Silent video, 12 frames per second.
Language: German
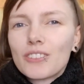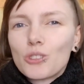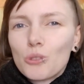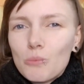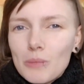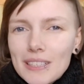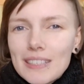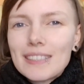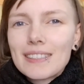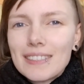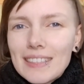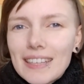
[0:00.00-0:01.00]

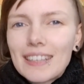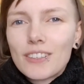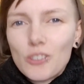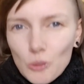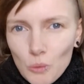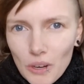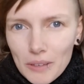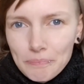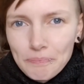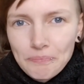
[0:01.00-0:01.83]
Zumindest nicht nur.